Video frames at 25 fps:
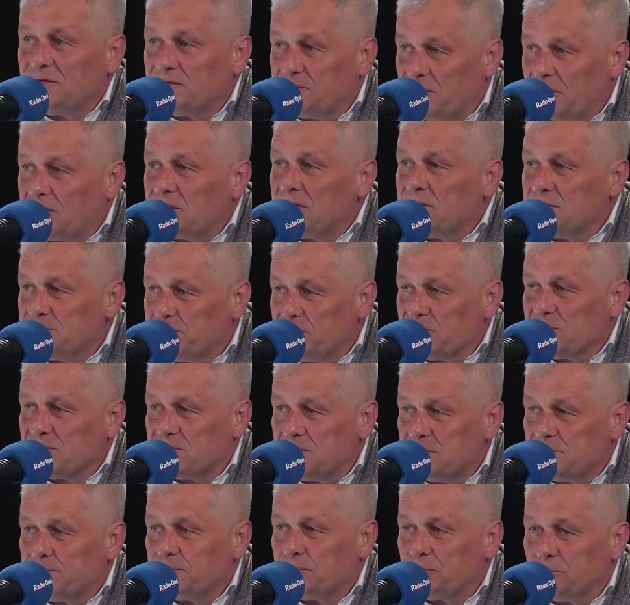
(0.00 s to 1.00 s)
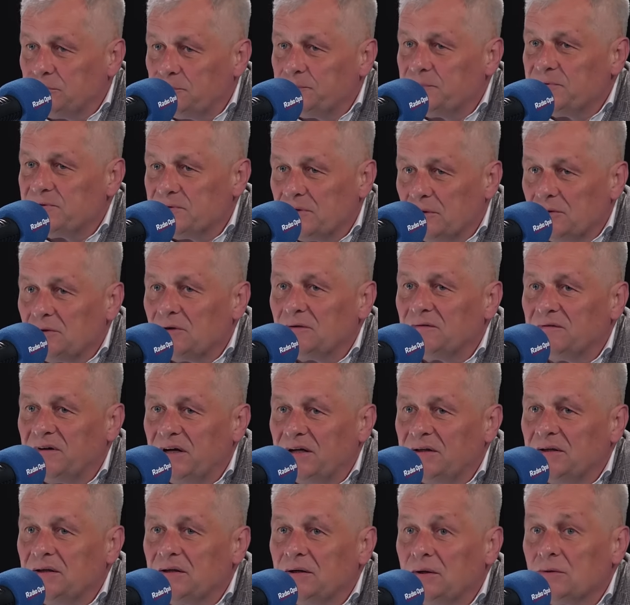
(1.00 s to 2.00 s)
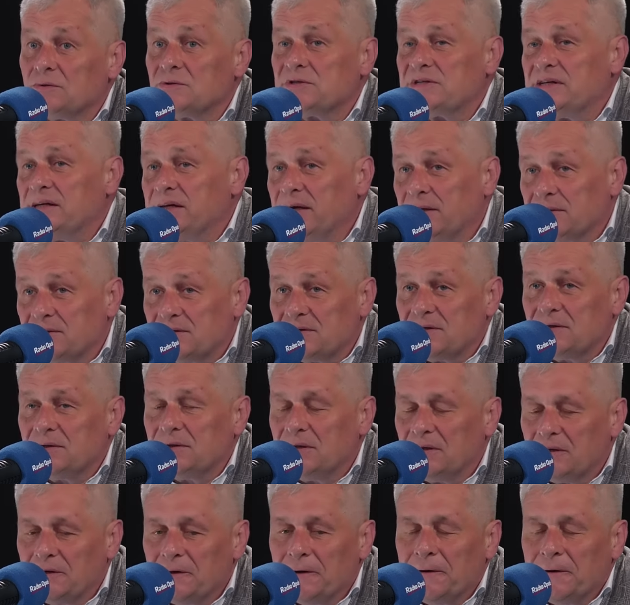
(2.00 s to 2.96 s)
taki sposób stonowany, koncyliacyjny